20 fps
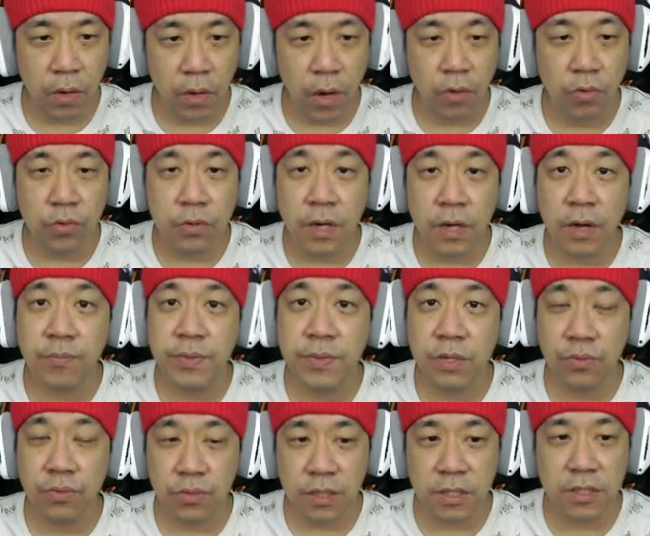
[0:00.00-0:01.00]
aura
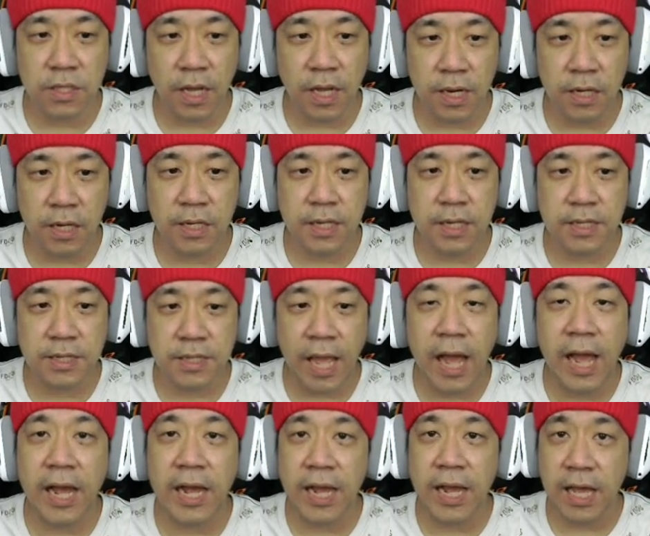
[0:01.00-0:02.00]
birunya sekarang di
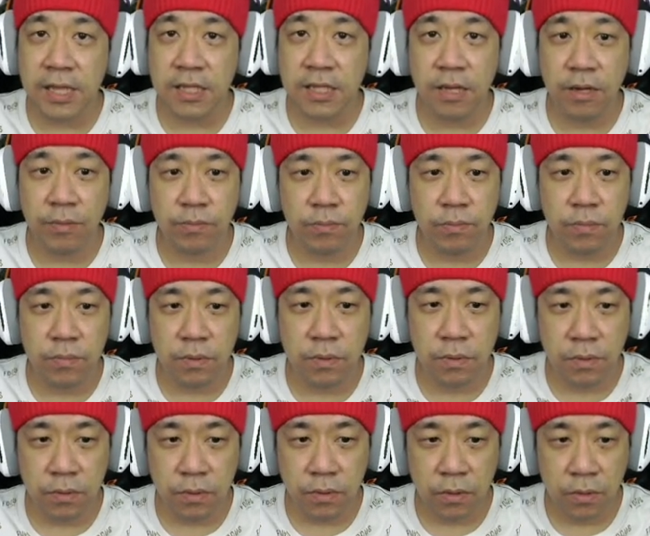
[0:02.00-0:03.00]
tangan ya.
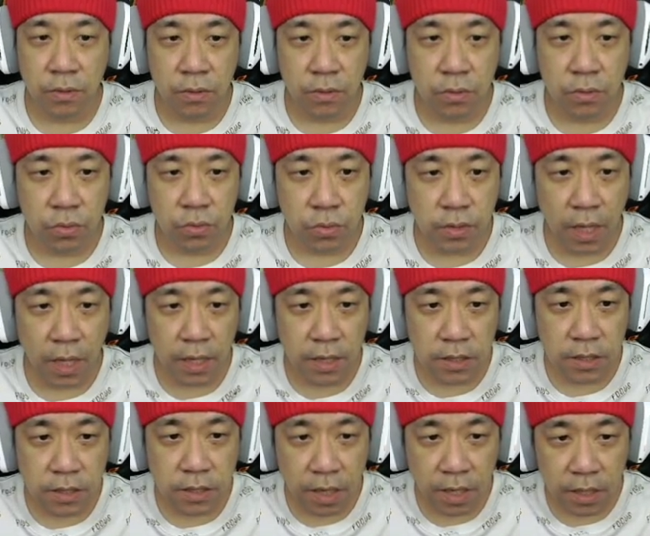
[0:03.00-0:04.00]
Tuh ta
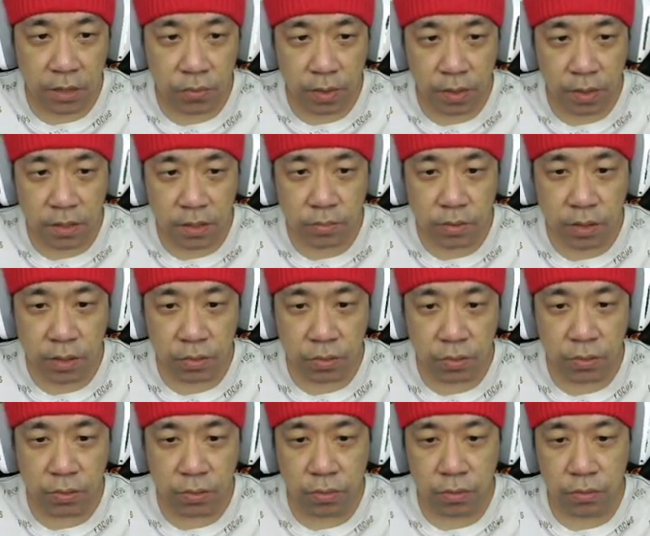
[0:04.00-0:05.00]
di tangan warnanya biru
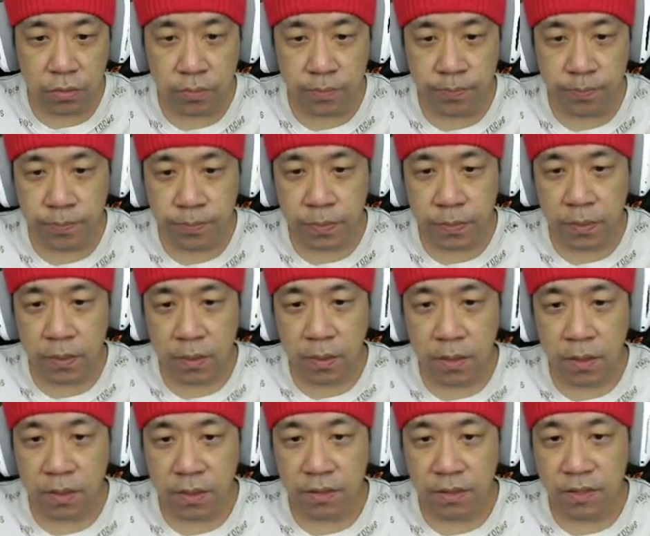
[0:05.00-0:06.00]
loh.
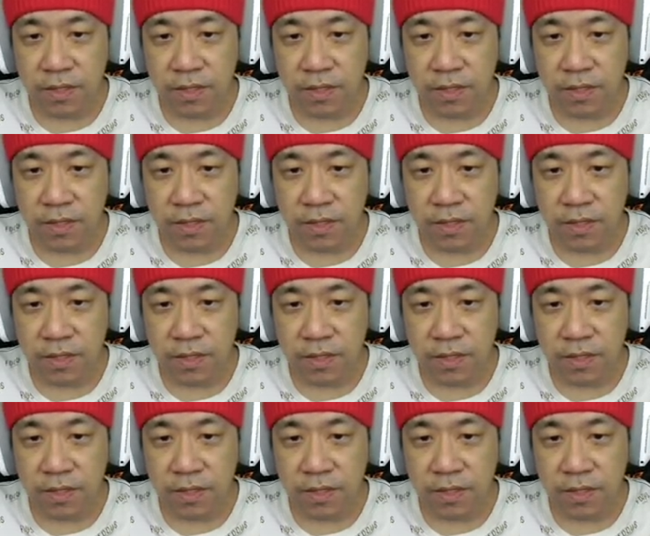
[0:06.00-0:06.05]
Ih,